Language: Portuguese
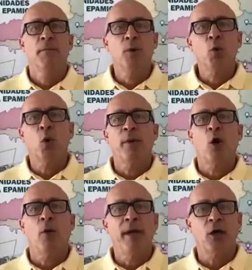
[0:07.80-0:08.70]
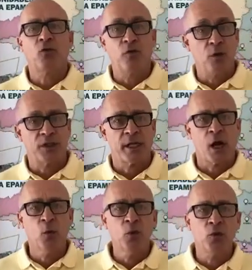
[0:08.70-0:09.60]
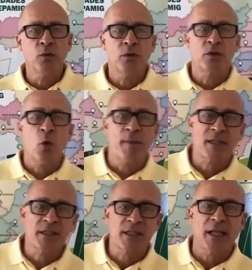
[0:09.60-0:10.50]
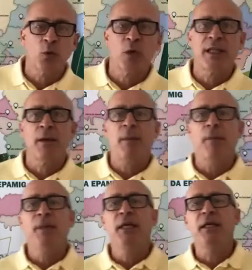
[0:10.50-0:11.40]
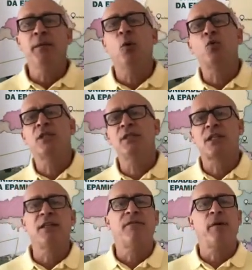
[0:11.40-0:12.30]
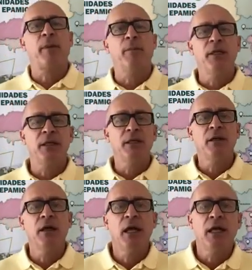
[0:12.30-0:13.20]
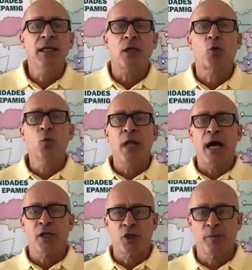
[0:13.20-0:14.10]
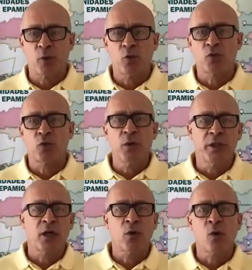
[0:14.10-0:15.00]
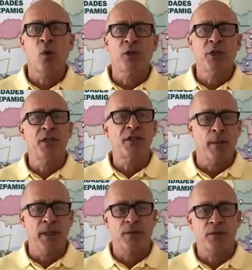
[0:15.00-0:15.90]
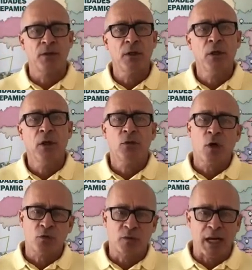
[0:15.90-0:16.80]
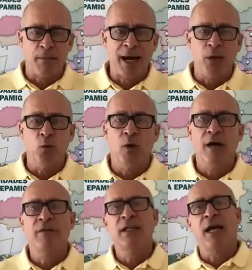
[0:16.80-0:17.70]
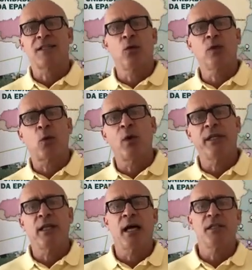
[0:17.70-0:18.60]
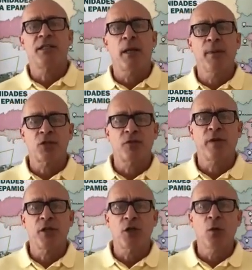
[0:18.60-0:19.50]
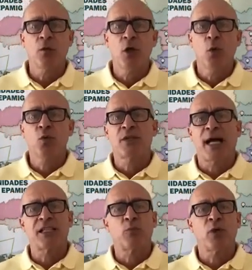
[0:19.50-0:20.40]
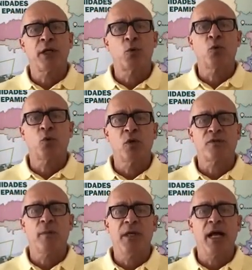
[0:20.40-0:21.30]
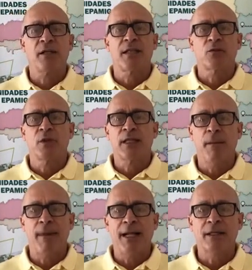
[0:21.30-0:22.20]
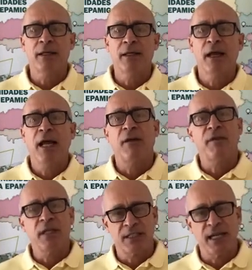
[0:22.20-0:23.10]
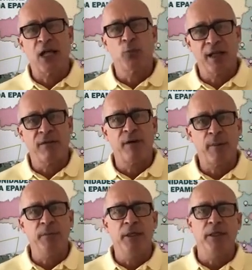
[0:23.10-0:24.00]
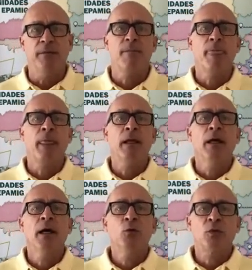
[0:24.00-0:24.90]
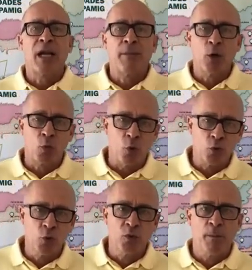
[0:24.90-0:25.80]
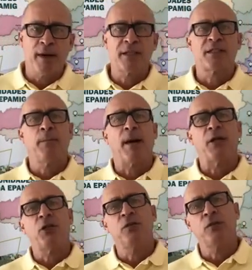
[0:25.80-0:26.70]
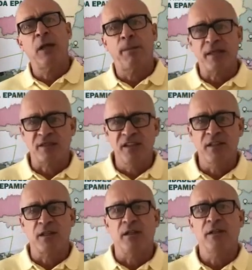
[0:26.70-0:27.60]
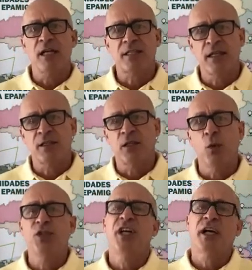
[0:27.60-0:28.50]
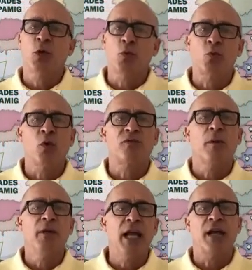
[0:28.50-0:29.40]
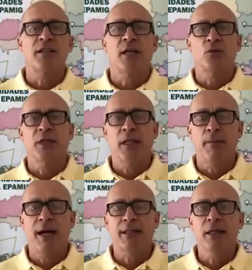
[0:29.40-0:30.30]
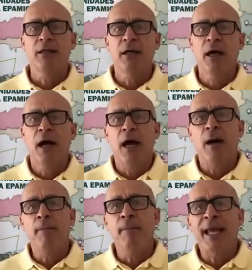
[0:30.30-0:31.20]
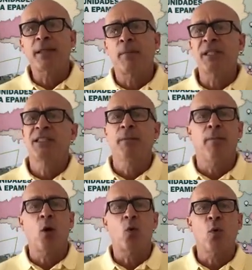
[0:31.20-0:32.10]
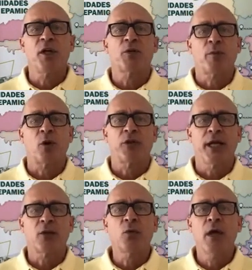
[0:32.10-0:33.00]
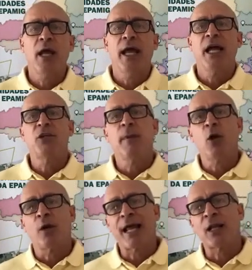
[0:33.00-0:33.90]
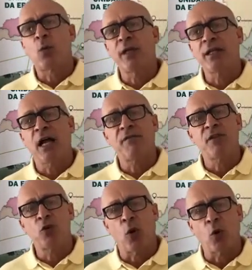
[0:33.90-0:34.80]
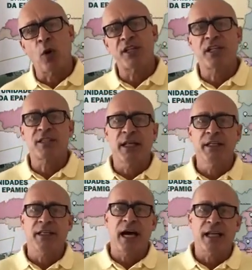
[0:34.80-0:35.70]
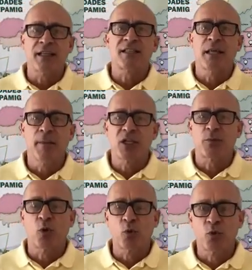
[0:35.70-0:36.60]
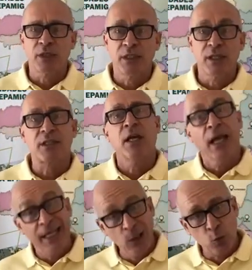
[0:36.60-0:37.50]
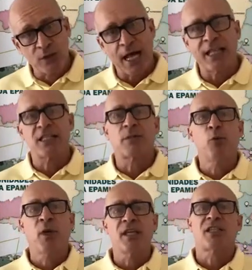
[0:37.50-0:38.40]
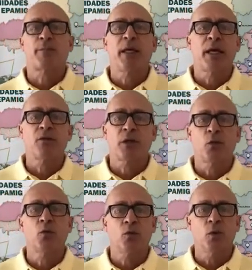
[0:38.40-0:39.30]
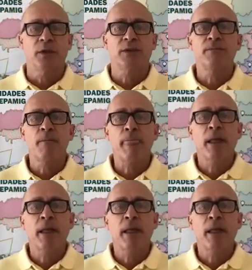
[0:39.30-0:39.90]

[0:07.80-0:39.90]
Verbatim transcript: Meu nome é Roberto Fontes Araújo, sou pesquisador da EPAMIG e bolsista da FAPEMIG e atuo na área de produção e tecnologia de sementes. Nosso trabalho, avaliação da qualidade de sementes de feijão usadas por agricultores familiares da Zona da Mata, é financiado pela FAPEMIG. Num trabalho conjunto e participativo da pesquisa, da extensão e de agricultores familiares da Zona da Mata, a meta principal com este projeto é a de melhorar a qualidade fisiológica e sanitária das sementes produzidas e usadas por esses pequenos agricultores.